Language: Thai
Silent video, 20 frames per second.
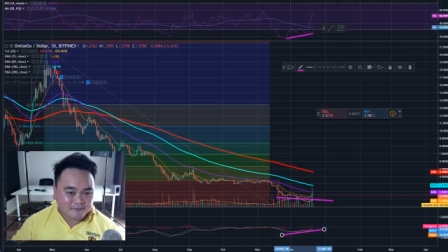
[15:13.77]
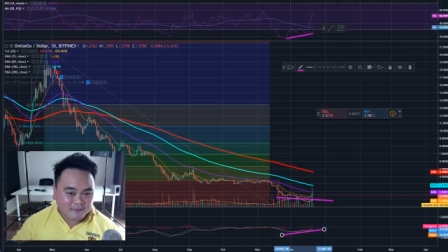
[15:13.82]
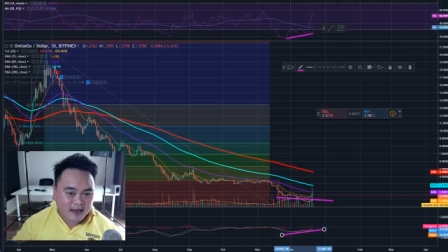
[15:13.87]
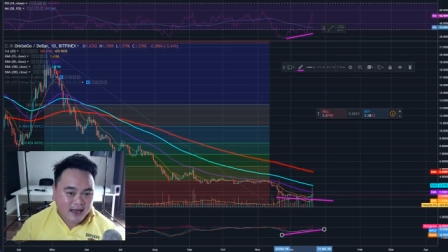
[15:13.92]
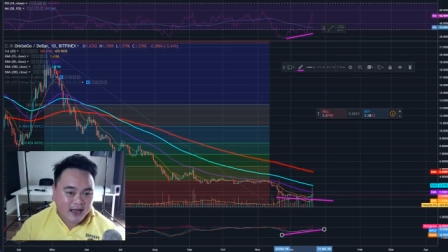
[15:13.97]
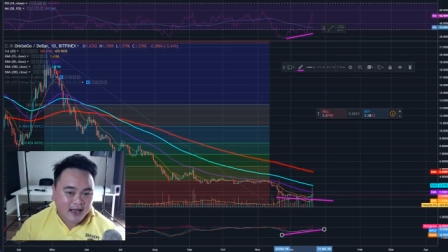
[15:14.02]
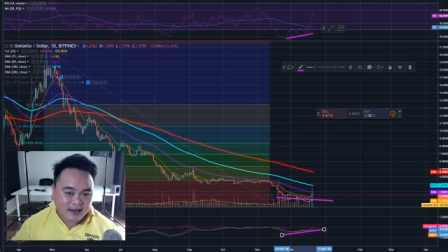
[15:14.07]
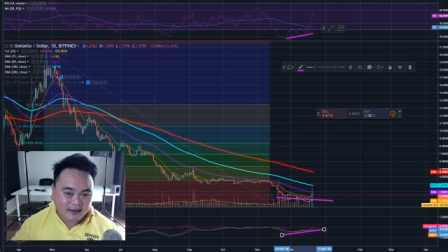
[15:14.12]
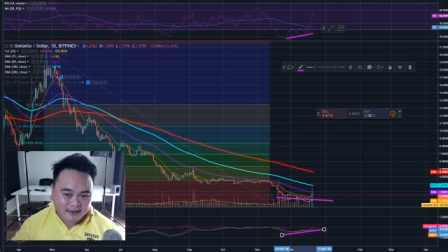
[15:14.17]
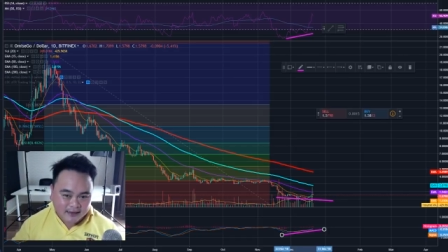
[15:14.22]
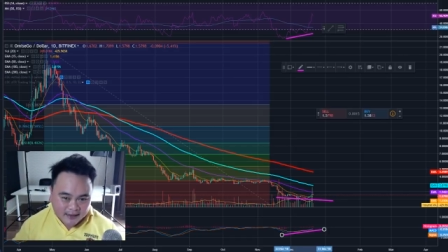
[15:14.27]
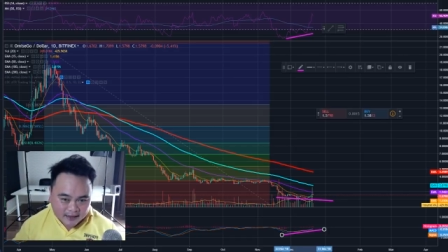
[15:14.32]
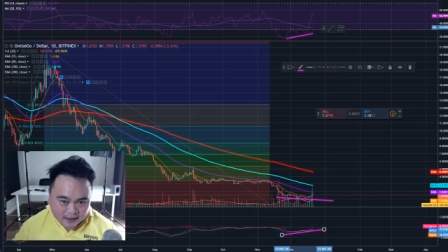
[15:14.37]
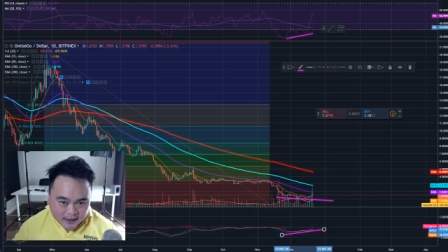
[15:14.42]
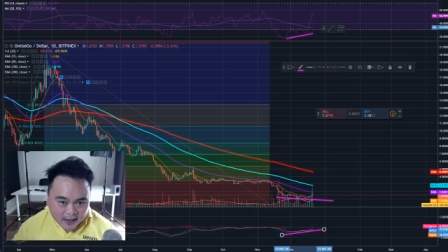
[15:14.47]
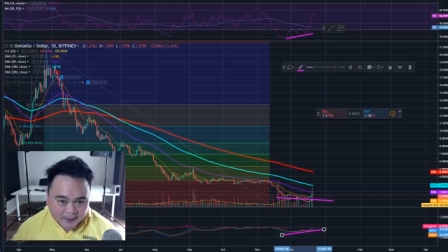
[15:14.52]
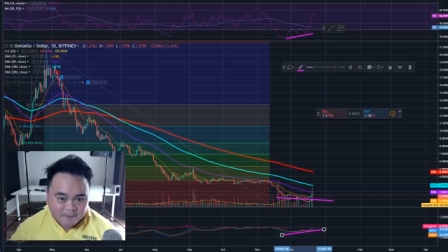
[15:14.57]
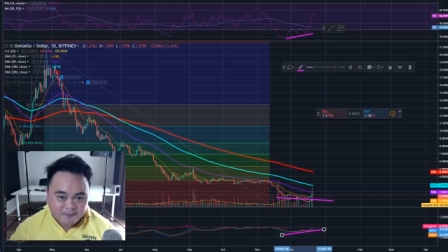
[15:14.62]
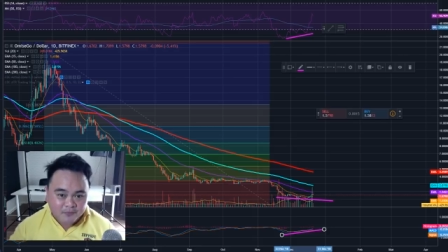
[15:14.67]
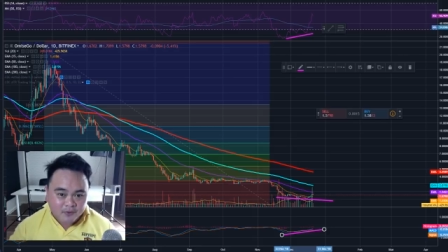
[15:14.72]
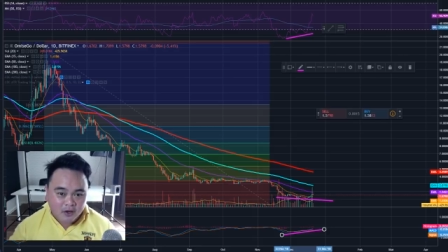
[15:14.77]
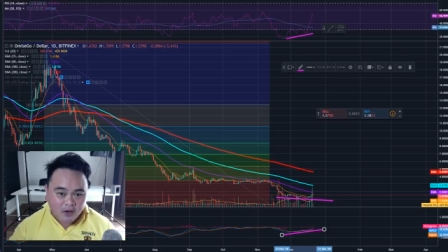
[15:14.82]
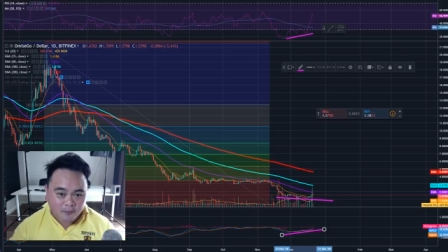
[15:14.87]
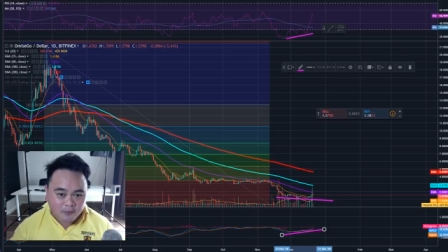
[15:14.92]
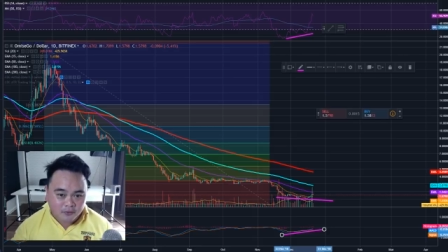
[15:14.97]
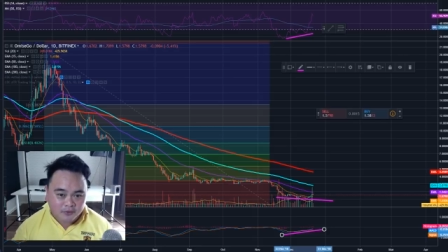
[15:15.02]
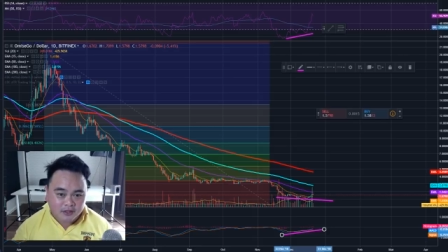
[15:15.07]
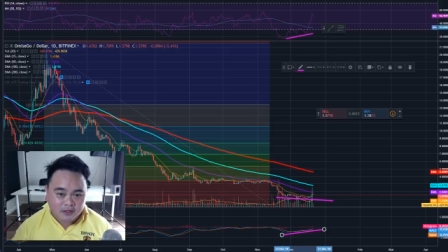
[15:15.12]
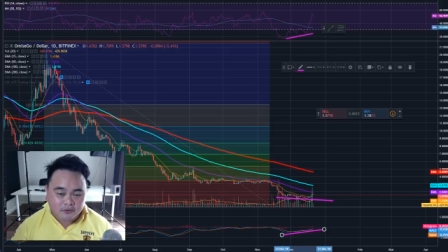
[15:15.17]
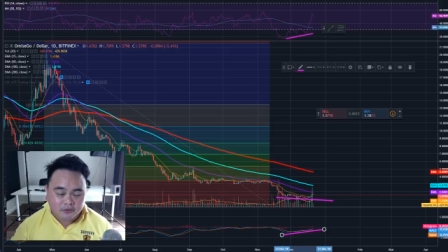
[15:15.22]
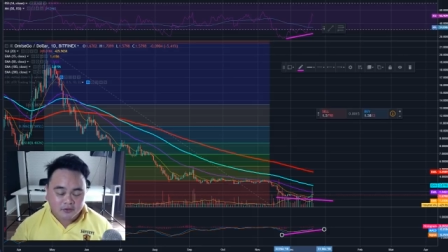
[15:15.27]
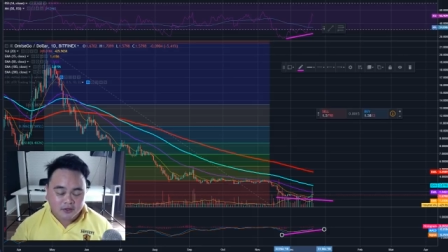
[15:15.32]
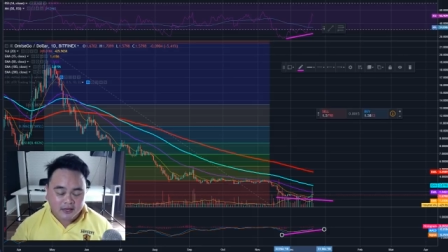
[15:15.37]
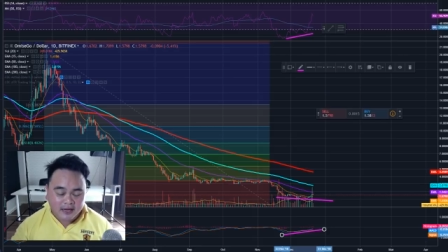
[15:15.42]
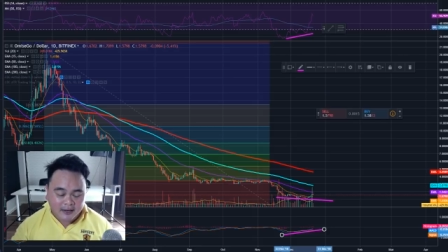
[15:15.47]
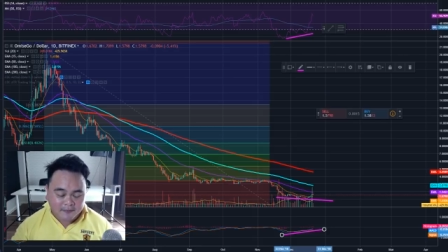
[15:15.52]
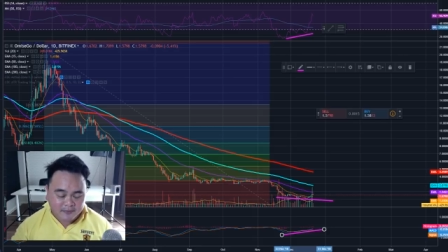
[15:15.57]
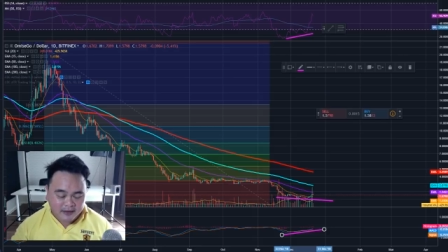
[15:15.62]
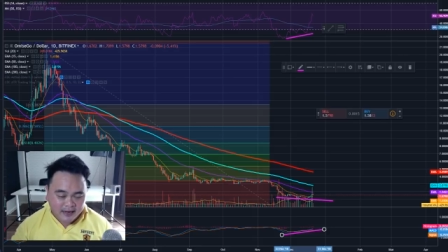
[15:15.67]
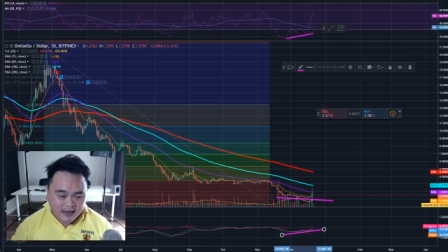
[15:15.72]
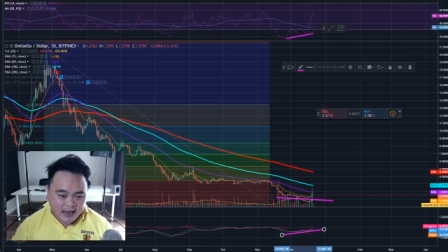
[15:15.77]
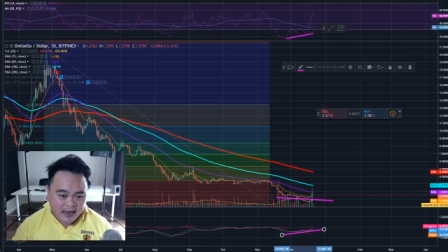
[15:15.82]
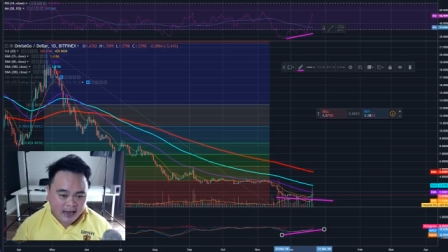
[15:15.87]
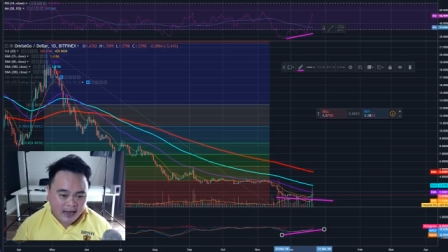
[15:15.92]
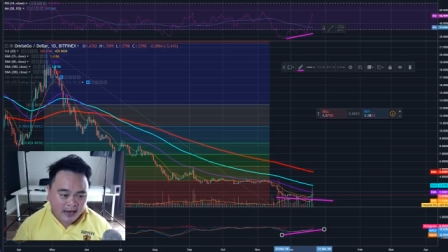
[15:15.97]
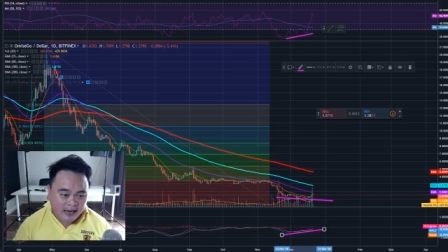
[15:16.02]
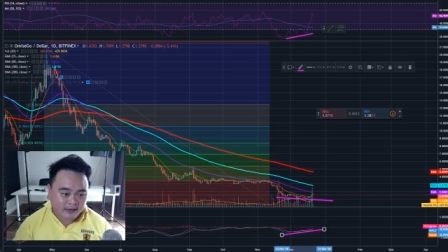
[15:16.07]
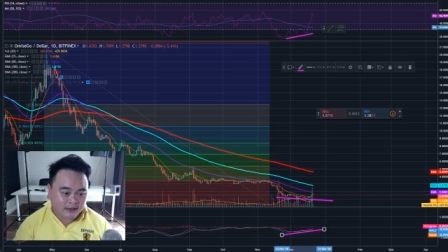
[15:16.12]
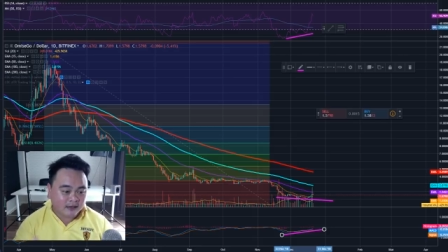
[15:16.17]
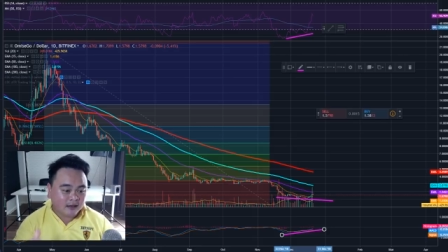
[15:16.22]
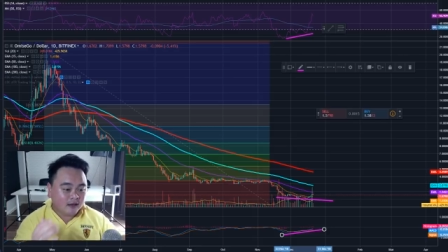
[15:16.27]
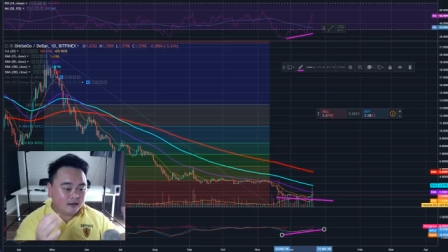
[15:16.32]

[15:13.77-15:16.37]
มากๆนะครับขอบคุณที่อยู่ด้วยกันมานาน